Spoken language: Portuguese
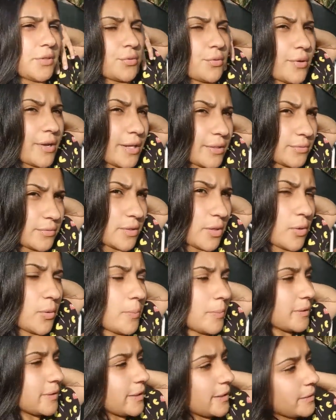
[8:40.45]
que trocar toda a
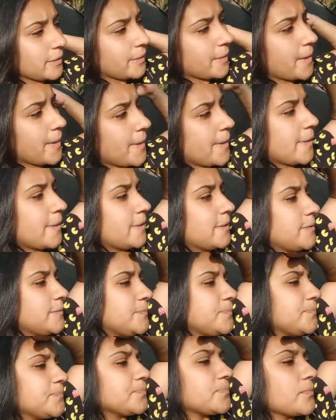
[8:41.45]
roupa dela.
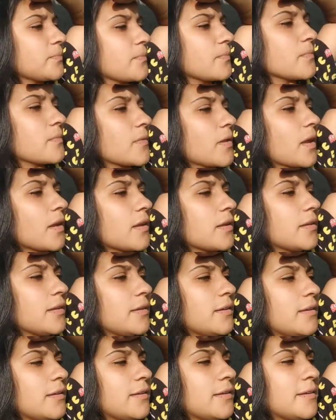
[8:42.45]

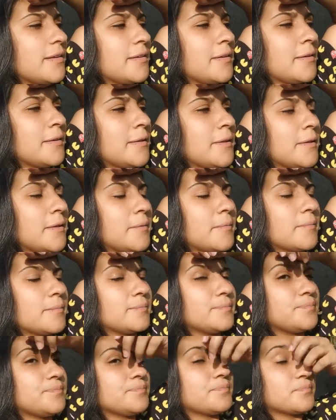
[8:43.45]
E
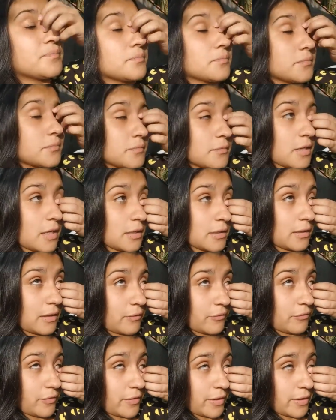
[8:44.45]
aí
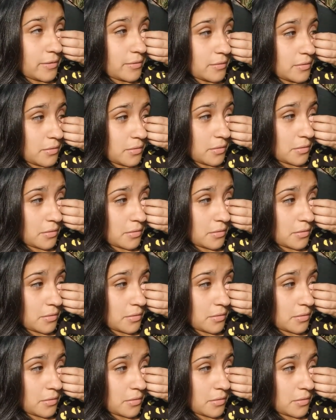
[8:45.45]
lavei